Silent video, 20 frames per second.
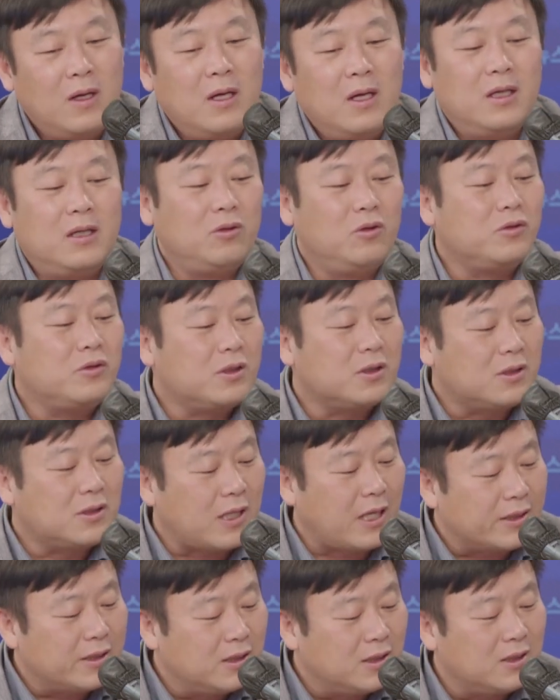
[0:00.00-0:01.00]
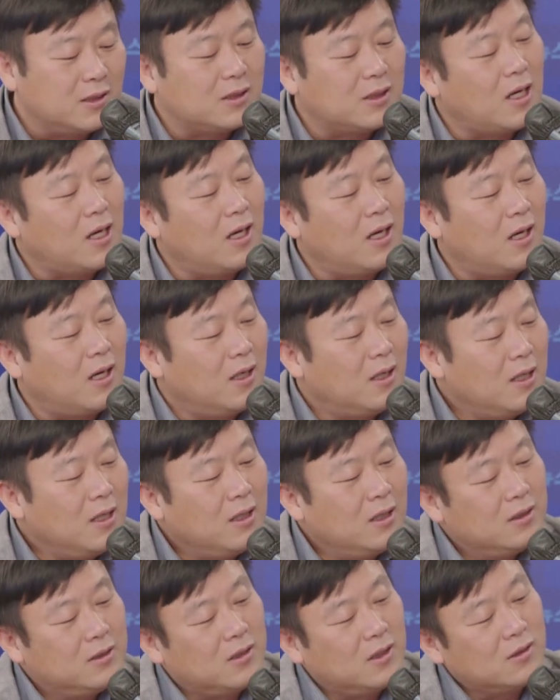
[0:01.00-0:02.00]
뉴시스 사진 기자가
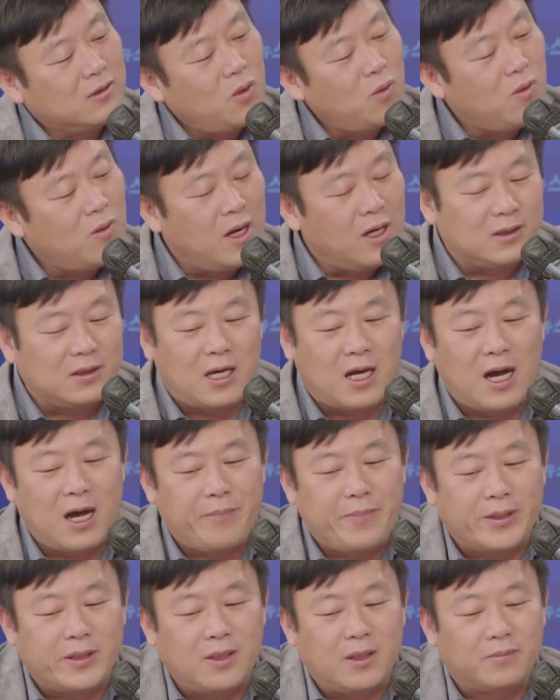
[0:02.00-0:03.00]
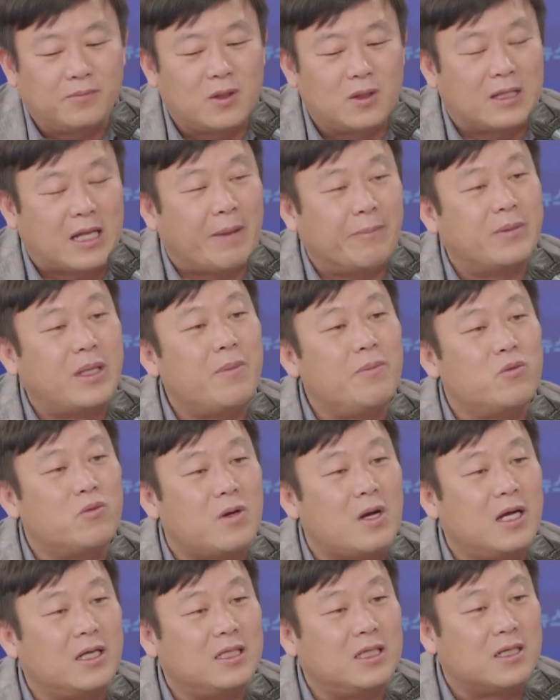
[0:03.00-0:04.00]
저희 서울광장 앞에서부터
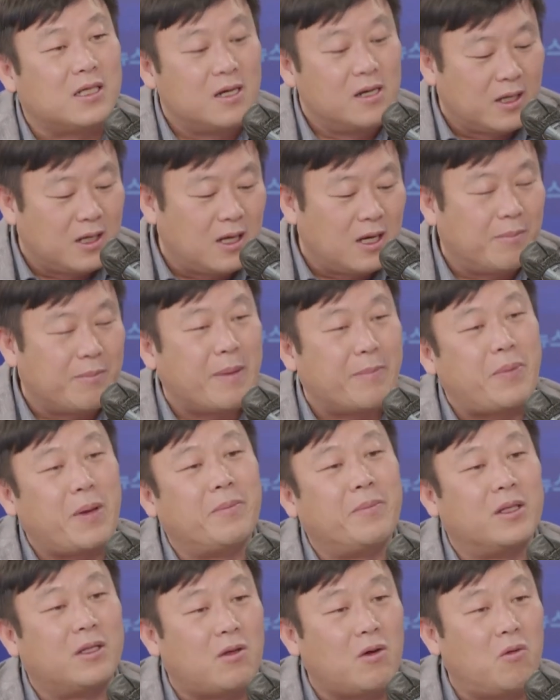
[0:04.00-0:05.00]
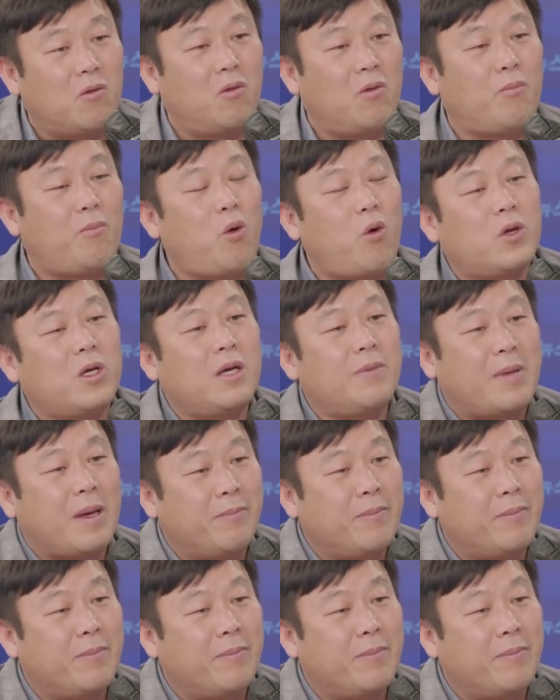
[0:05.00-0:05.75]
남대문까지 거리가 몇백 미터고 폭이 아니, 몇몇